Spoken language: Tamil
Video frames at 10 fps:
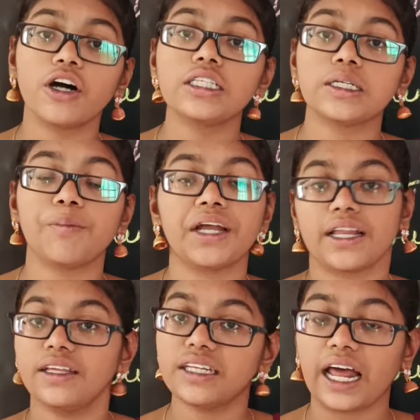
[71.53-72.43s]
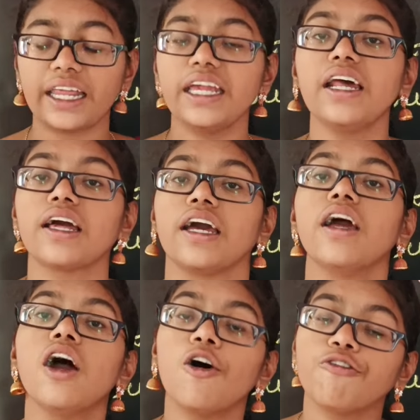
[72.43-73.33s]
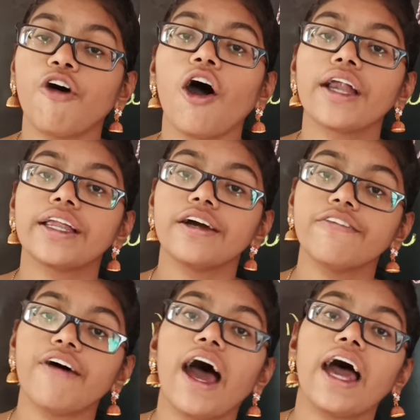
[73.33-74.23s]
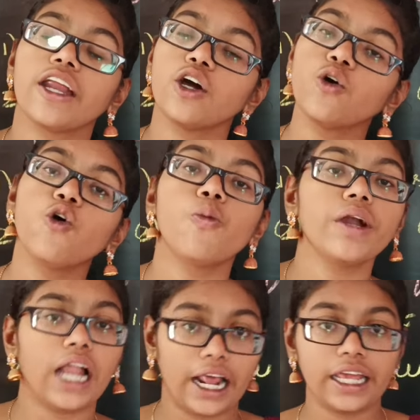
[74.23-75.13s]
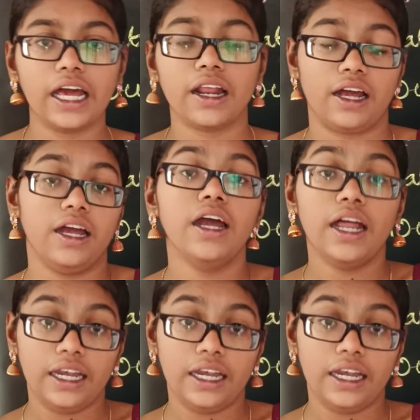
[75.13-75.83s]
வேர்ட்ஸ் அப்படிங்கிறது நிறைய இருக்குது வாட்டு வேறு ஹூமு நிறையா இருக்குது